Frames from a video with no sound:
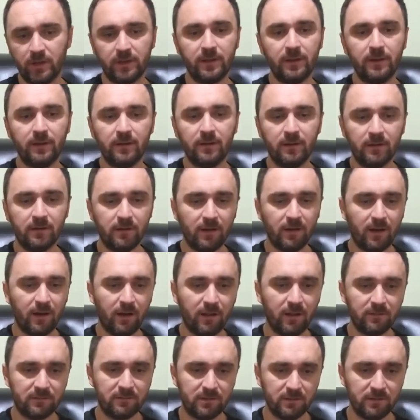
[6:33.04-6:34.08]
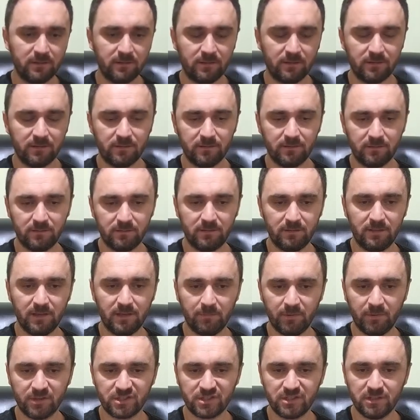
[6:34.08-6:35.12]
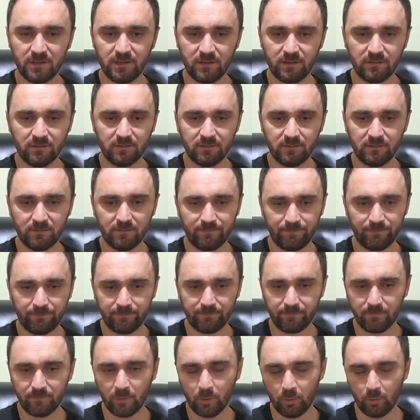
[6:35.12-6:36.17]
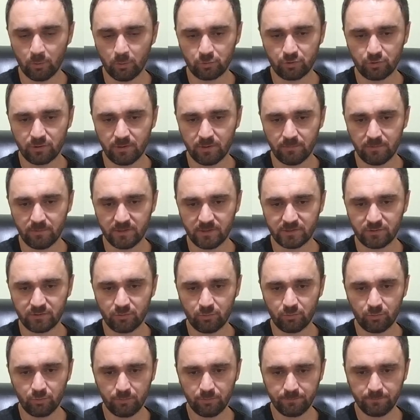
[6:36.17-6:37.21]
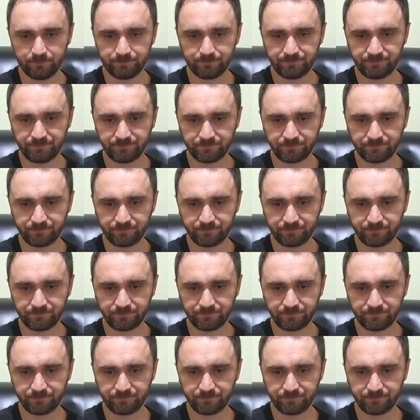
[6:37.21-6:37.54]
olur? Yani 6 e, e, ile başlayan ölçüden bahsediyorum.